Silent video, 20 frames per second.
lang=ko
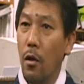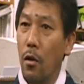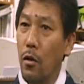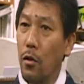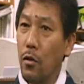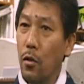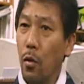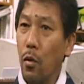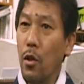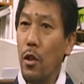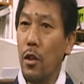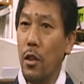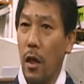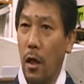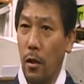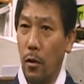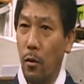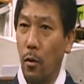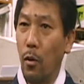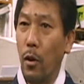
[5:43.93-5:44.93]

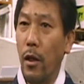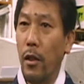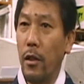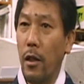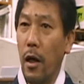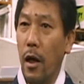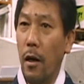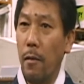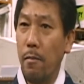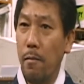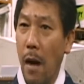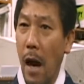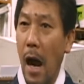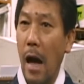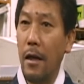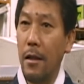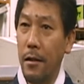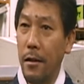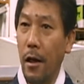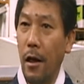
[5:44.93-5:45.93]
소리다, 노래다,
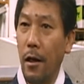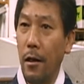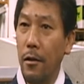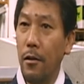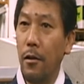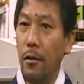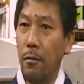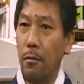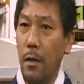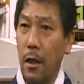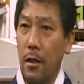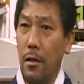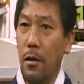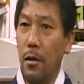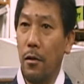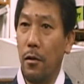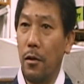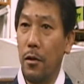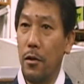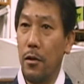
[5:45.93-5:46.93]
말이다 이런 말이
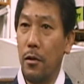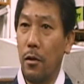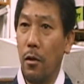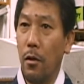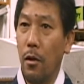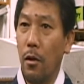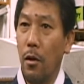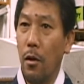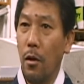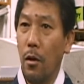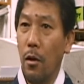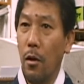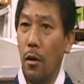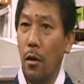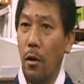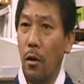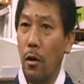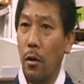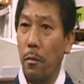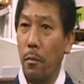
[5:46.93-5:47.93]
되는 것이죠.
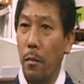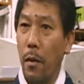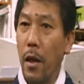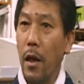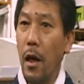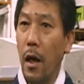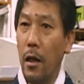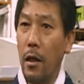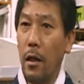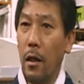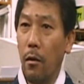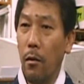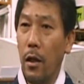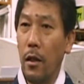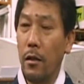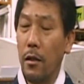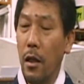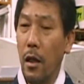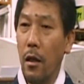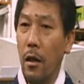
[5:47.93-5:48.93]

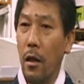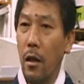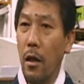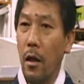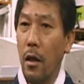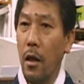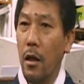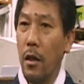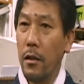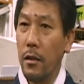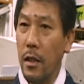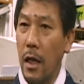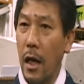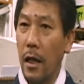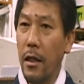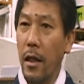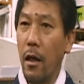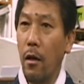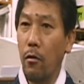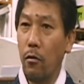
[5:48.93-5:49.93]
매아리라고할때 그
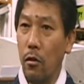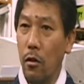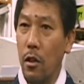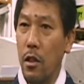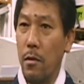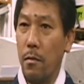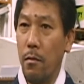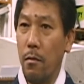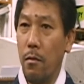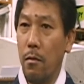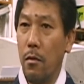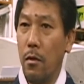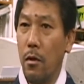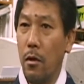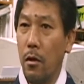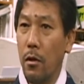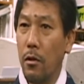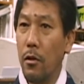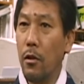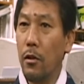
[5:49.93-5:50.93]
산의 울림,
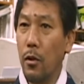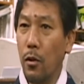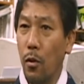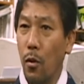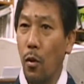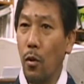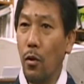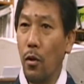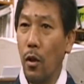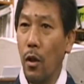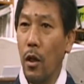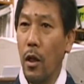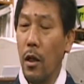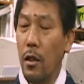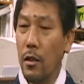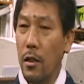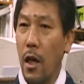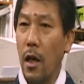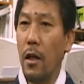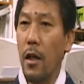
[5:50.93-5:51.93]
그것은 곧
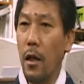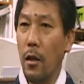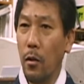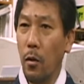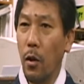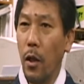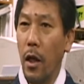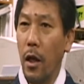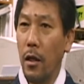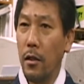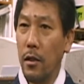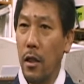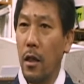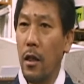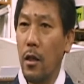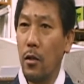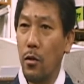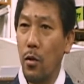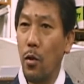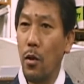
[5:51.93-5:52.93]
산의 노래,
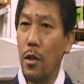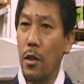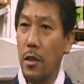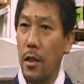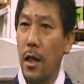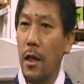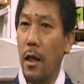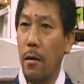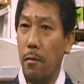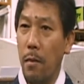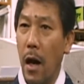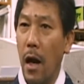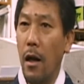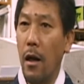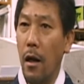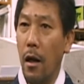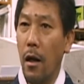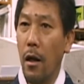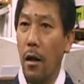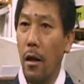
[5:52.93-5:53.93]
산의 소리, 산의
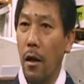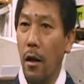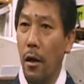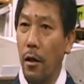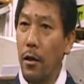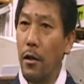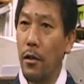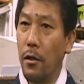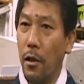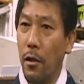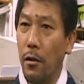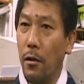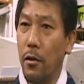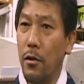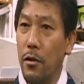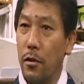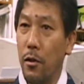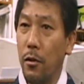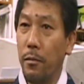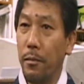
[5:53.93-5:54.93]
말 이렇게 되는
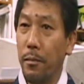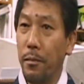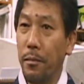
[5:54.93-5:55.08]
것이죠.